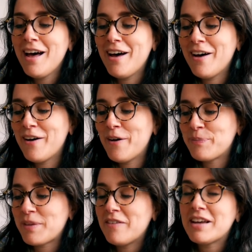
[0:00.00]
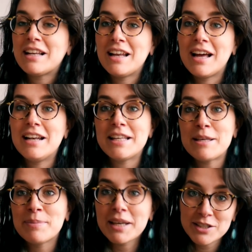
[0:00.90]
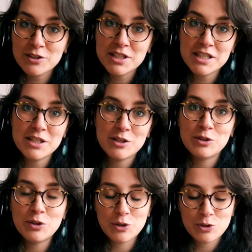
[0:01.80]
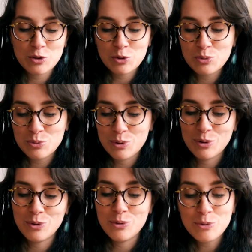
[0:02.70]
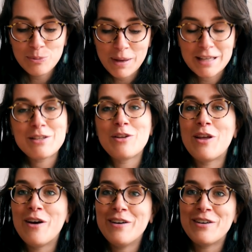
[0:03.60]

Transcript: euh, avec l'équipe très gentille et euh, surtout une personne